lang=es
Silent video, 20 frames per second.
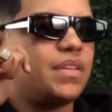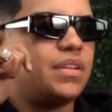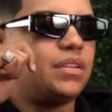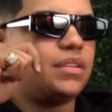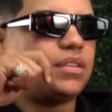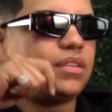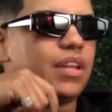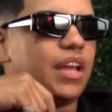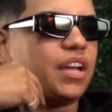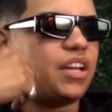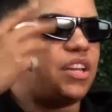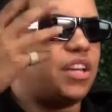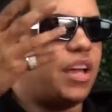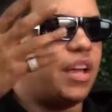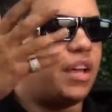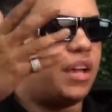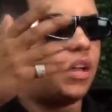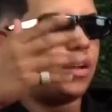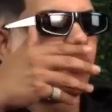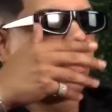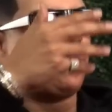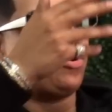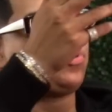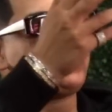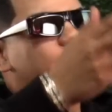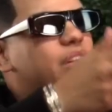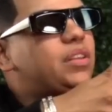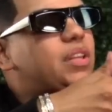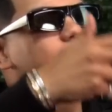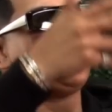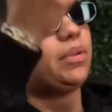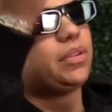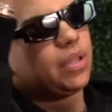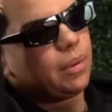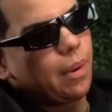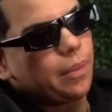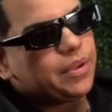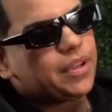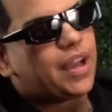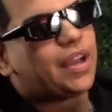te quieren. Es como, gente, vente
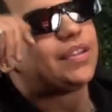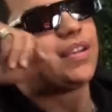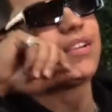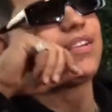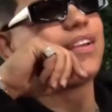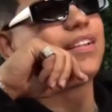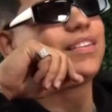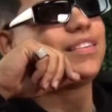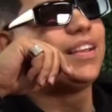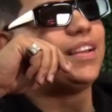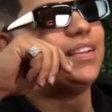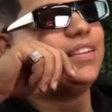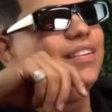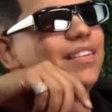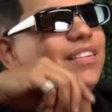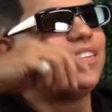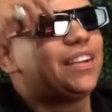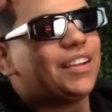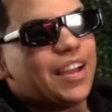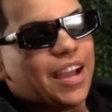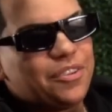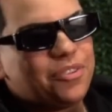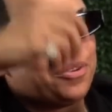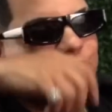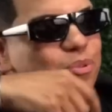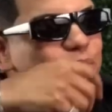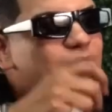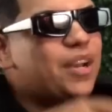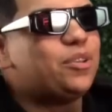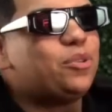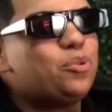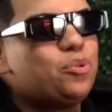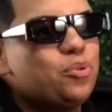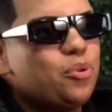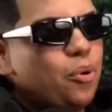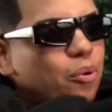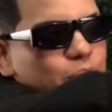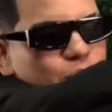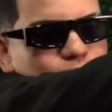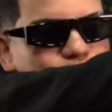para mi casa, gente. Que, hacho, dura mm. el
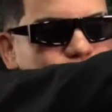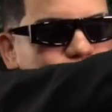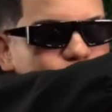duro.